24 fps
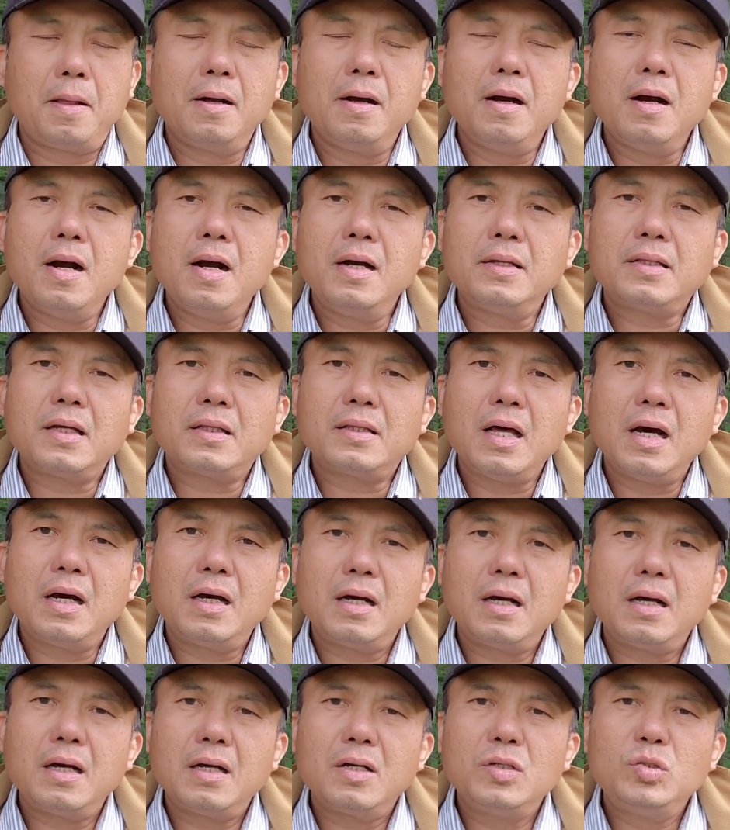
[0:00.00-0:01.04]
Người ta thức
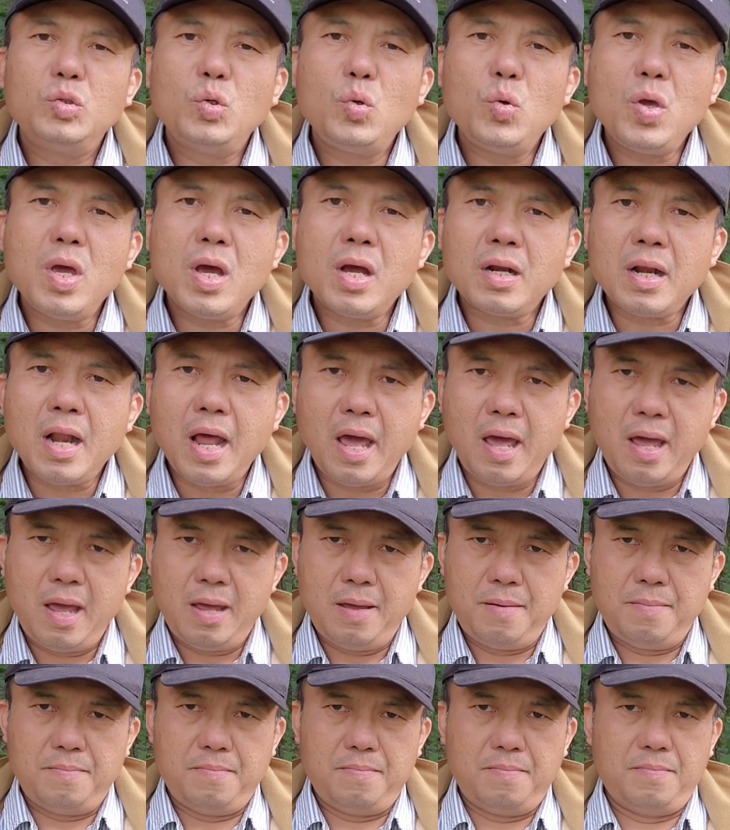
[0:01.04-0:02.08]
xuyên
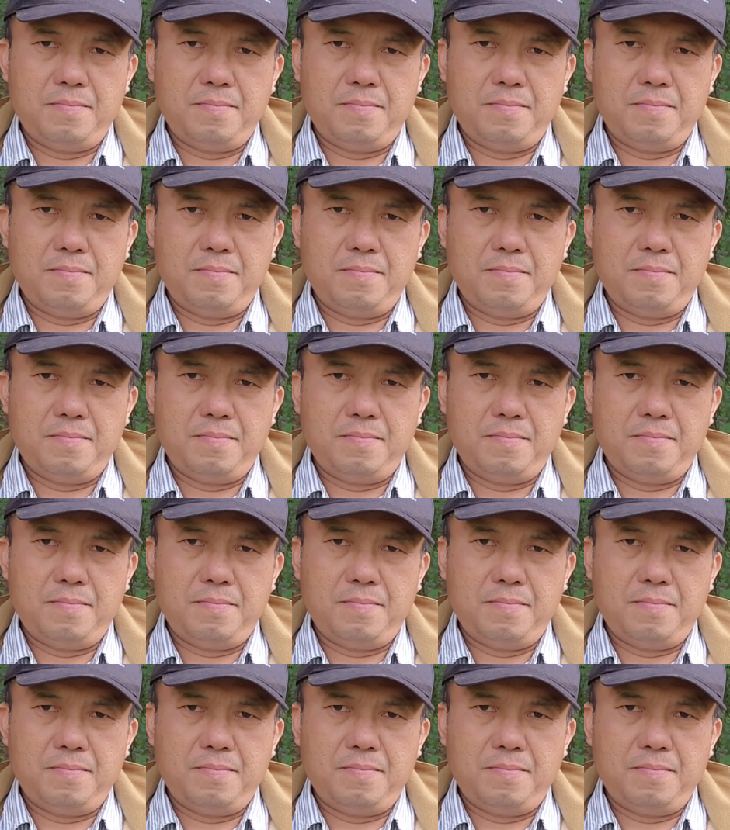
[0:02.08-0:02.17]
đêm